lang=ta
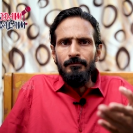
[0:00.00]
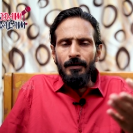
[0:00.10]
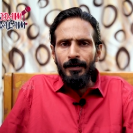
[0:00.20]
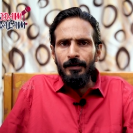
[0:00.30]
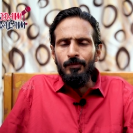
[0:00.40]

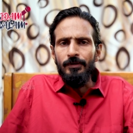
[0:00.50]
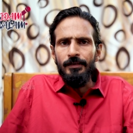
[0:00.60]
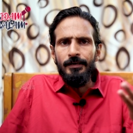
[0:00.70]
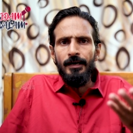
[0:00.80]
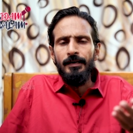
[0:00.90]
மக்கள்
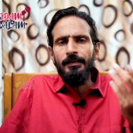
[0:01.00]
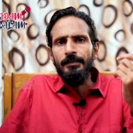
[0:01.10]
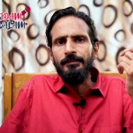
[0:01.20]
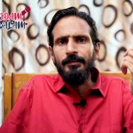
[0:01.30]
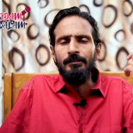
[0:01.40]
உயிருக்காக
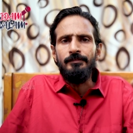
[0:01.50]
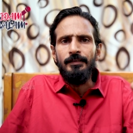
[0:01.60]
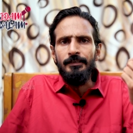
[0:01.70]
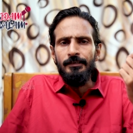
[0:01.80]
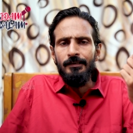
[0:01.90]
நீங்கள் செலவு
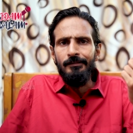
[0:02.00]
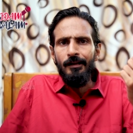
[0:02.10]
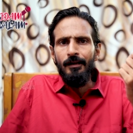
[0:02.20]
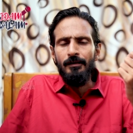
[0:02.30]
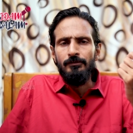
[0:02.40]
செய்யுங்கள்
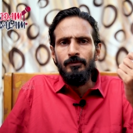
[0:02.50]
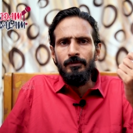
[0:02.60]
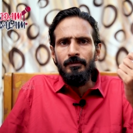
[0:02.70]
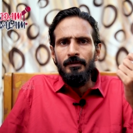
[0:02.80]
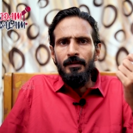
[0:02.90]
தான் நாங்கள்
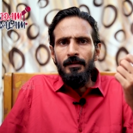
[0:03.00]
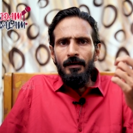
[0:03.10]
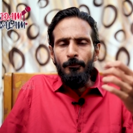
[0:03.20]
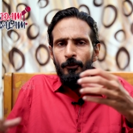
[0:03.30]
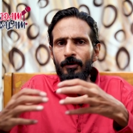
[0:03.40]
சொல்கிறோம்
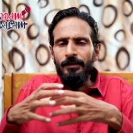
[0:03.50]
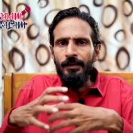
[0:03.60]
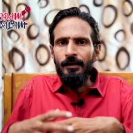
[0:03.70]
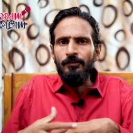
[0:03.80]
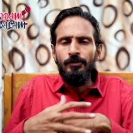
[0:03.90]
அப்போது
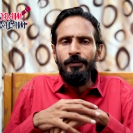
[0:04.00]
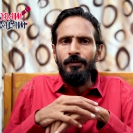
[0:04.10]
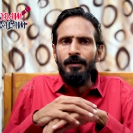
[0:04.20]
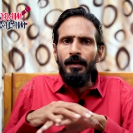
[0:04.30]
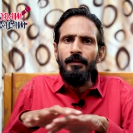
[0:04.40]
நீங்கள் என்ன
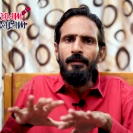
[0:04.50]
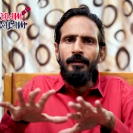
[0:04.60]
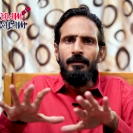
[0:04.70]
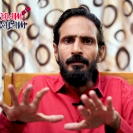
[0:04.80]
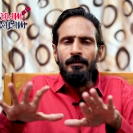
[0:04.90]
சொல்லிக்கணும்
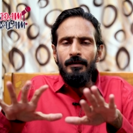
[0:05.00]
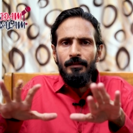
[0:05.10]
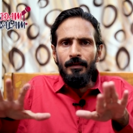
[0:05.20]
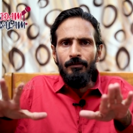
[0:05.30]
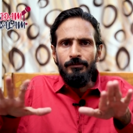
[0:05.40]
காய்கறிகள்
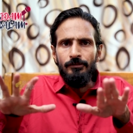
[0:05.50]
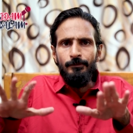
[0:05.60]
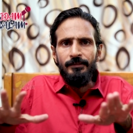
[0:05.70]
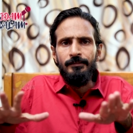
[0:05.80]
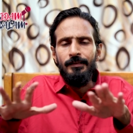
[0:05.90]
இதெல்லாம்
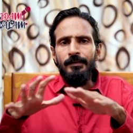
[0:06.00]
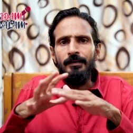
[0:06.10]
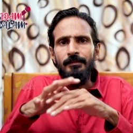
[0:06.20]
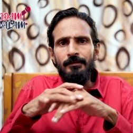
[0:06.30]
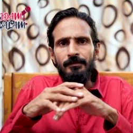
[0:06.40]
வந்து பிரச்சனை
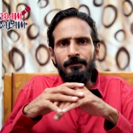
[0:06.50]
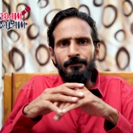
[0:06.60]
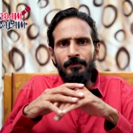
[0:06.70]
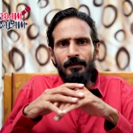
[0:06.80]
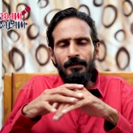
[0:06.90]
இருக்காது
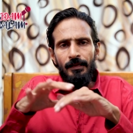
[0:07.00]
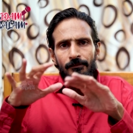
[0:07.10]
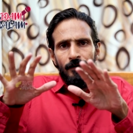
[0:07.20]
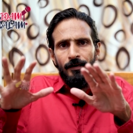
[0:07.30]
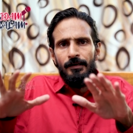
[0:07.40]

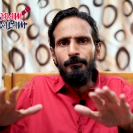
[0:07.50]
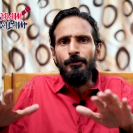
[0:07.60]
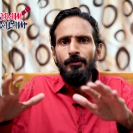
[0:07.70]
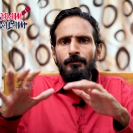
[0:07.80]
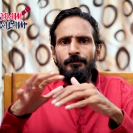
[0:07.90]
இதெல்லாம்
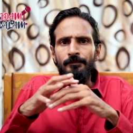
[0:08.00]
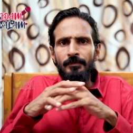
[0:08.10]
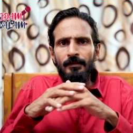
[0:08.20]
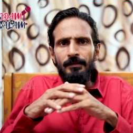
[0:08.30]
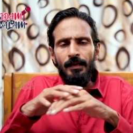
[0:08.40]
வழங்கப்படும்
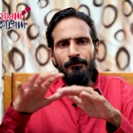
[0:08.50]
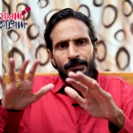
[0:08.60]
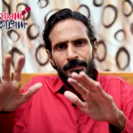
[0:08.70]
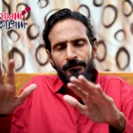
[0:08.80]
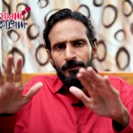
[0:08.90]
இதெல்லாம்
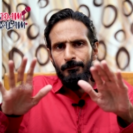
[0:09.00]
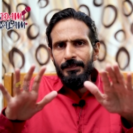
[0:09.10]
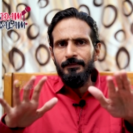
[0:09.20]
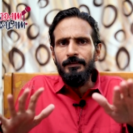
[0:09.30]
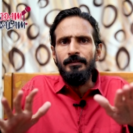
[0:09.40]
விற்க
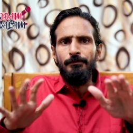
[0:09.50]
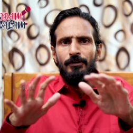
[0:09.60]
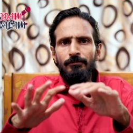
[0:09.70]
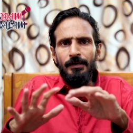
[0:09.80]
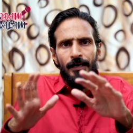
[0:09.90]
விற்பனை
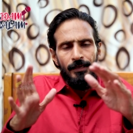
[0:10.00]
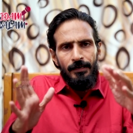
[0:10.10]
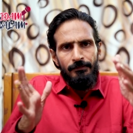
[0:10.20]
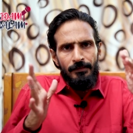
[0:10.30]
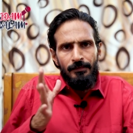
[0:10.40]
செய்யப்படும்
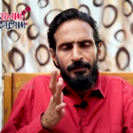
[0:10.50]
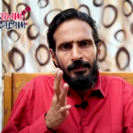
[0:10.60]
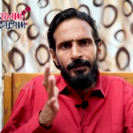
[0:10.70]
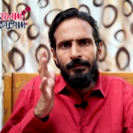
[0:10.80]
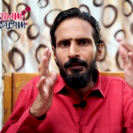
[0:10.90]
கடைகள் இந்தந்த
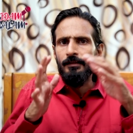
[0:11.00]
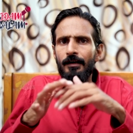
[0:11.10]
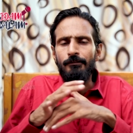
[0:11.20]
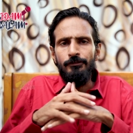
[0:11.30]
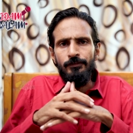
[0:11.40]
நேரத்தில்
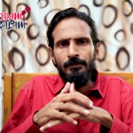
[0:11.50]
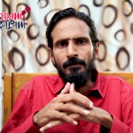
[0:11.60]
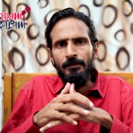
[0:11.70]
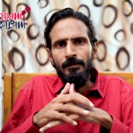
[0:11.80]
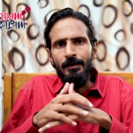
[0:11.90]
நான்
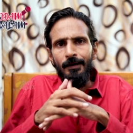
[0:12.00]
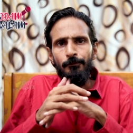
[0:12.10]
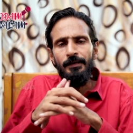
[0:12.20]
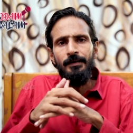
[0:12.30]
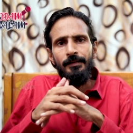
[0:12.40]
அறிவிச்சிருக்கோம்
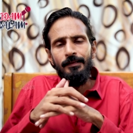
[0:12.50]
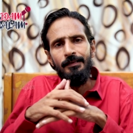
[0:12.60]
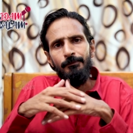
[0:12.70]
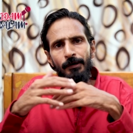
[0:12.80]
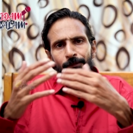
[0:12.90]
அப்படின்றத
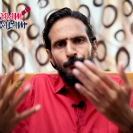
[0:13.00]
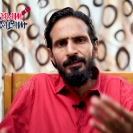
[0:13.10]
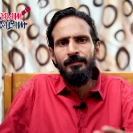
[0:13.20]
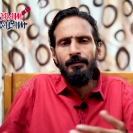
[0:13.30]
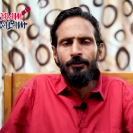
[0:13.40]
நீங்கள்
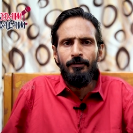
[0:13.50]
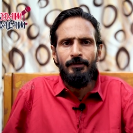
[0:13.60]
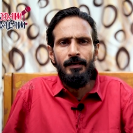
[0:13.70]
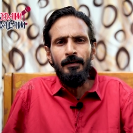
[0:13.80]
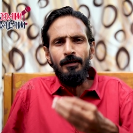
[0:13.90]
பரப்புரை செய்திருக்கணும்ல